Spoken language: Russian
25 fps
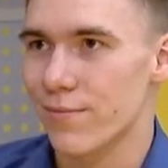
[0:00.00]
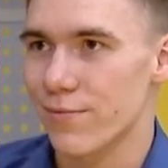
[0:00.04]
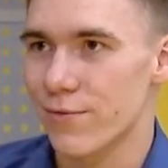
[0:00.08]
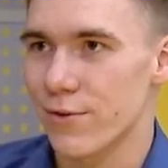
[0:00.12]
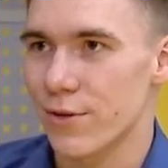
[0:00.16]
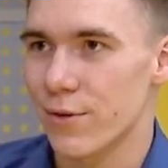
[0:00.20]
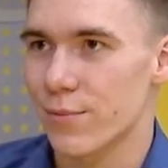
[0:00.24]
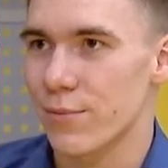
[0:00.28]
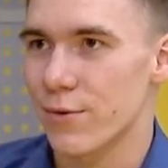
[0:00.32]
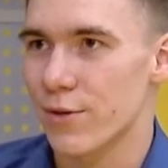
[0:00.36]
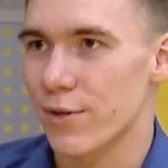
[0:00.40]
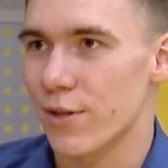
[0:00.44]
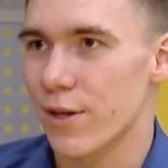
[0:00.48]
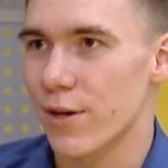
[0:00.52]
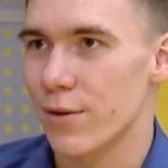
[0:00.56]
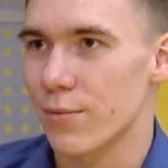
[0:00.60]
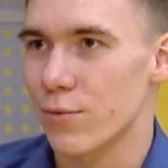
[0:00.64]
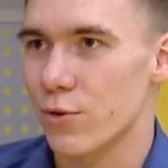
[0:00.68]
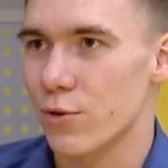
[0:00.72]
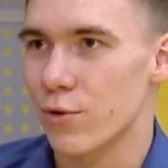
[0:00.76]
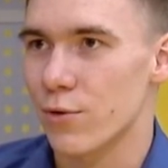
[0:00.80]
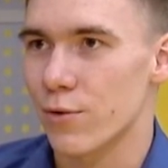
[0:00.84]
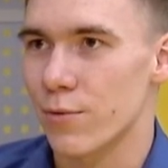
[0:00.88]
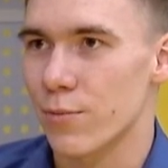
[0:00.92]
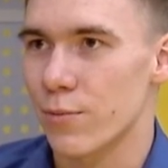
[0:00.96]
все мы знаем,
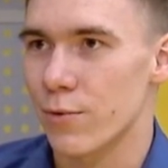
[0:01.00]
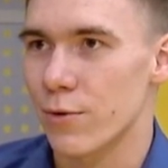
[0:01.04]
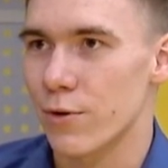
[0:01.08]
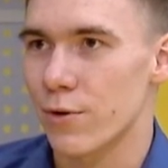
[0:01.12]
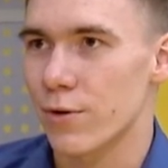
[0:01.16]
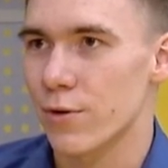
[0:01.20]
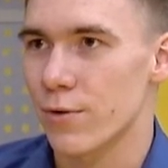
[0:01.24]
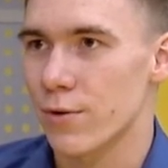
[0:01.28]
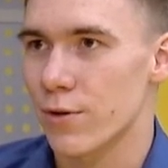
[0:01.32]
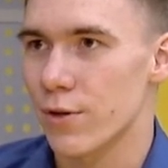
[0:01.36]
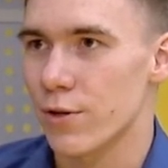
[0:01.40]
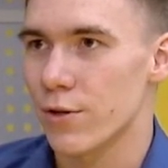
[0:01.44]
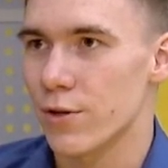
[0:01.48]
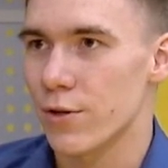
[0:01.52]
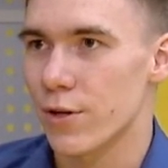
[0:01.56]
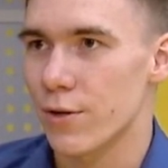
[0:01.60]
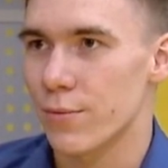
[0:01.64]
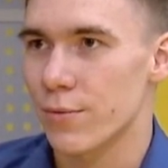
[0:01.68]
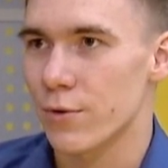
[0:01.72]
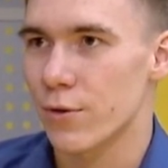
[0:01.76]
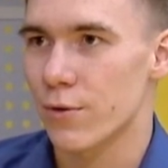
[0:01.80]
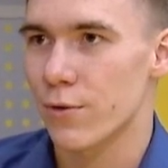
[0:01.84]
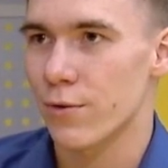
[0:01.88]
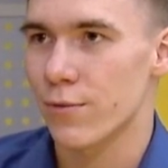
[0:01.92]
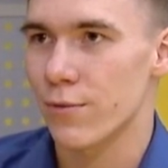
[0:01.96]
что по экологической
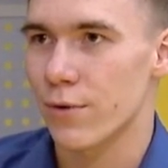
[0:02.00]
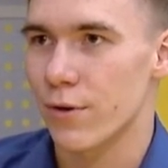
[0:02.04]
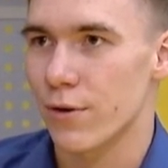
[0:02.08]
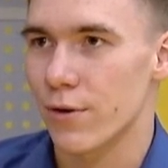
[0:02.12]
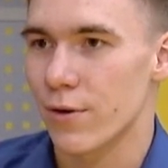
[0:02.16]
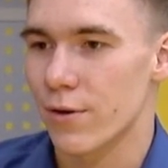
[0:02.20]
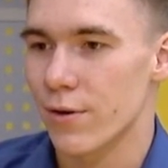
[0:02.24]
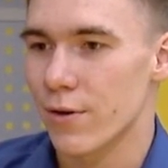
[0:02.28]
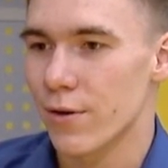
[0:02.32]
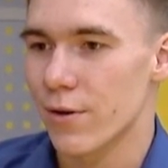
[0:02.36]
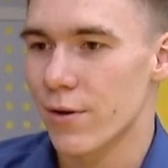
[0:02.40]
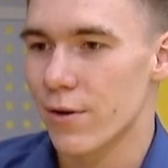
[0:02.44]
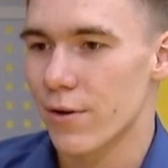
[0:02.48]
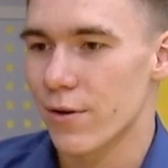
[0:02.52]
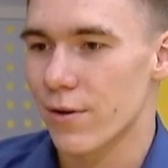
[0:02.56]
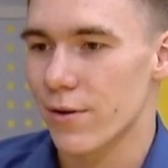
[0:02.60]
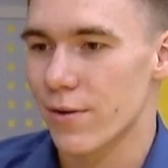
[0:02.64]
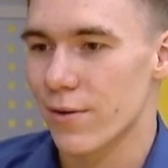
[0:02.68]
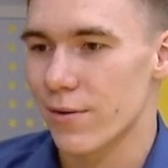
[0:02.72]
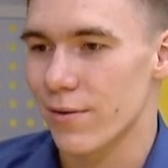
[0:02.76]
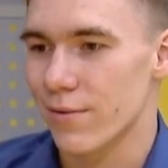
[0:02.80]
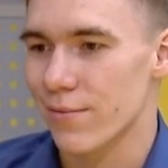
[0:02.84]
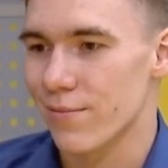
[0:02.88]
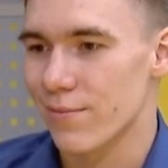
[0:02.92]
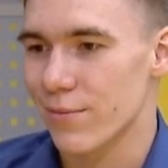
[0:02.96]
обстановке,
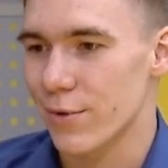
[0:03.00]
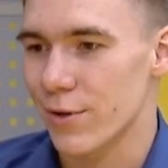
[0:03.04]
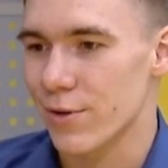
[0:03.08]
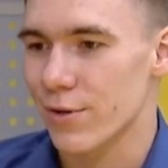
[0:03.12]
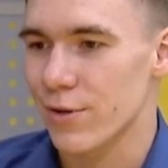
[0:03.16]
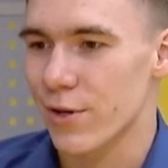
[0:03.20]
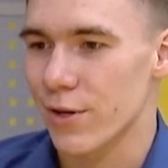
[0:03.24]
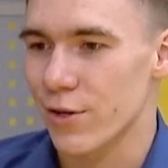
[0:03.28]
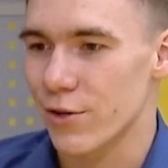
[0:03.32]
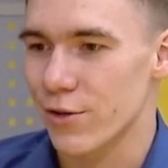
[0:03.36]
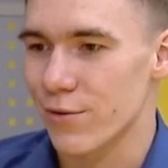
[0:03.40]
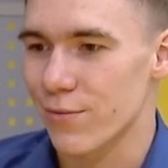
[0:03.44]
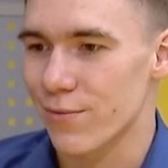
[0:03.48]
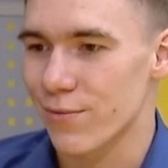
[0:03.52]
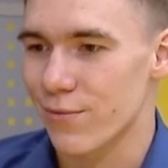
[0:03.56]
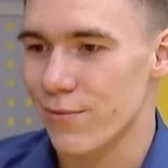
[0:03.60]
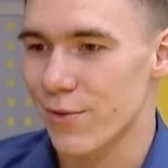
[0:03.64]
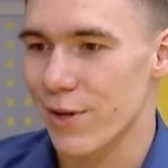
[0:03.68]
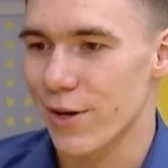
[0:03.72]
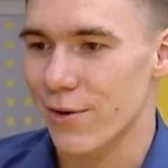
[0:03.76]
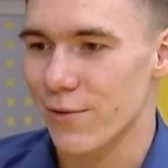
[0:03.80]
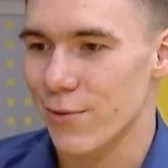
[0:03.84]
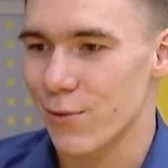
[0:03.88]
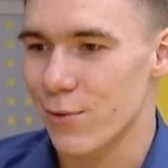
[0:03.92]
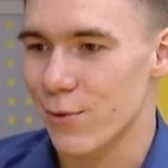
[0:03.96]
э, так скажем,
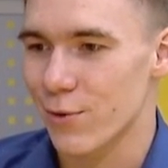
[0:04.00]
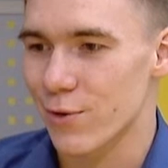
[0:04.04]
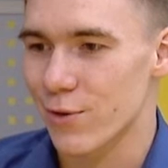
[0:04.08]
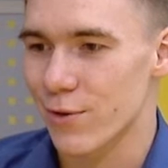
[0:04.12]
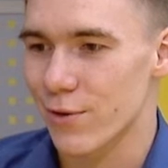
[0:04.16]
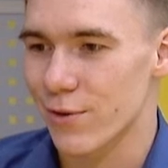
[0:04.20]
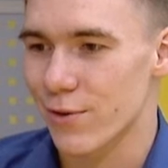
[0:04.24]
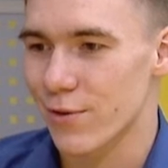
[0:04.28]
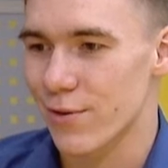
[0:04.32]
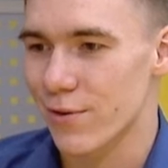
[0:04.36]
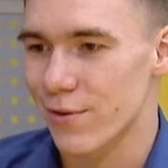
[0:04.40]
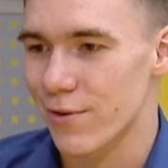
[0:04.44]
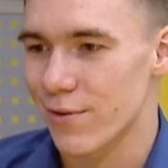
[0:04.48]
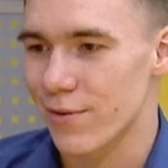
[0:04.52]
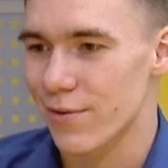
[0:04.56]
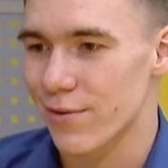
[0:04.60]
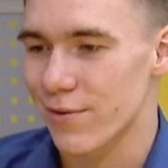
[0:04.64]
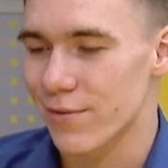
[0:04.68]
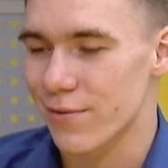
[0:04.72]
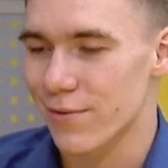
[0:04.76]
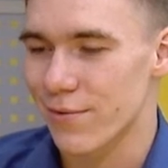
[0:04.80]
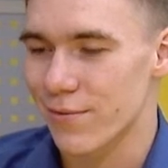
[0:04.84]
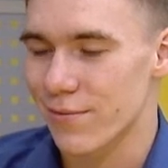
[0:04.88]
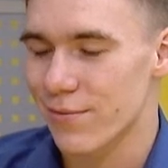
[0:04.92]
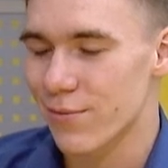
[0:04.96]
да, входит, э,
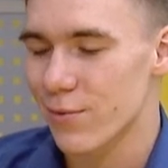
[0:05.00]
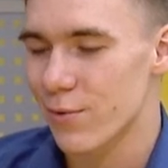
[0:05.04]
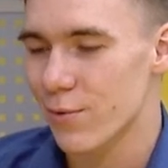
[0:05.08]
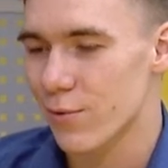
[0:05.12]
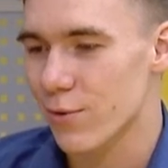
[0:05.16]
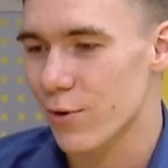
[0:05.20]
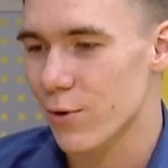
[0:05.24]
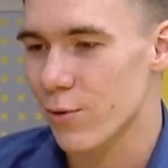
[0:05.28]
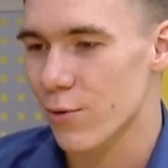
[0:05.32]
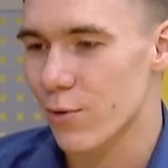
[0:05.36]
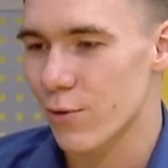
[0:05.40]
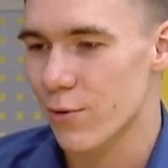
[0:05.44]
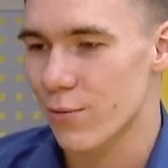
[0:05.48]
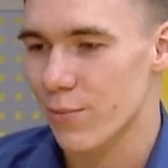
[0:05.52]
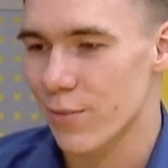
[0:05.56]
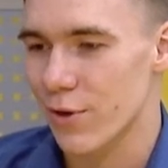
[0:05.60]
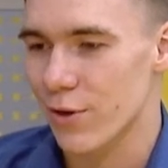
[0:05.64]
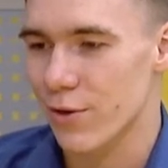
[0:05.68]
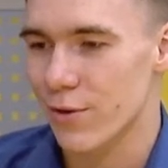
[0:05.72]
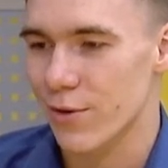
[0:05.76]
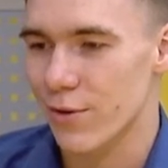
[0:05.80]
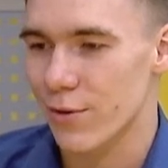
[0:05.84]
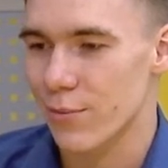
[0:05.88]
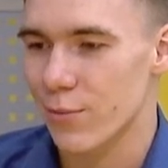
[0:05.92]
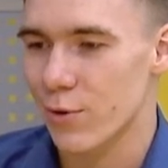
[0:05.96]
ну, такой
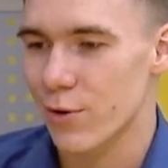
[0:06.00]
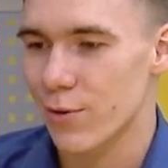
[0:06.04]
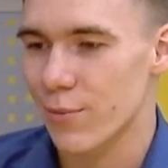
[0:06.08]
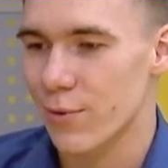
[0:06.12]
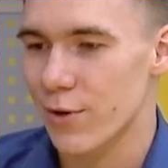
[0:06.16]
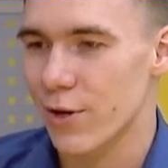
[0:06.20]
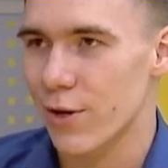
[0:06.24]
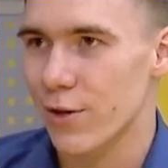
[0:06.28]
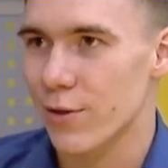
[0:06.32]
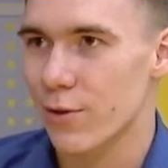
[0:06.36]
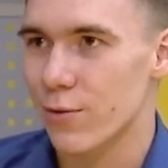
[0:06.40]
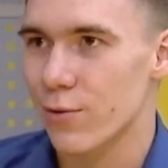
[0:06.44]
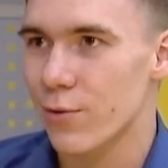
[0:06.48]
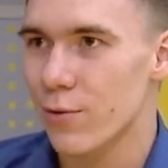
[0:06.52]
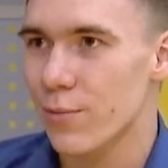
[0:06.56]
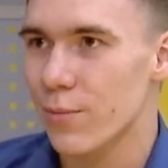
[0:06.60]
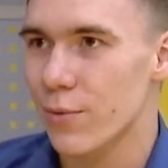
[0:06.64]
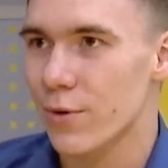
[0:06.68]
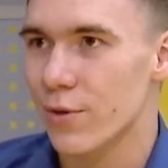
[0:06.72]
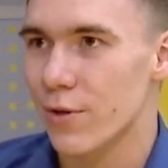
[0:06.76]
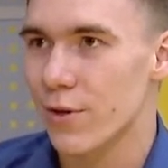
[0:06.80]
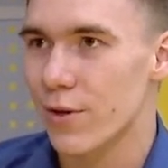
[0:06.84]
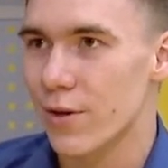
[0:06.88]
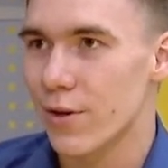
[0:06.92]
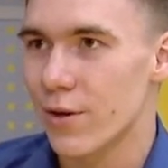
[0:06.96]
имеет неблагоприятный
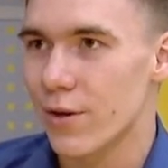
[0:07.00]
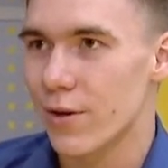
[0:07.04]
опыт.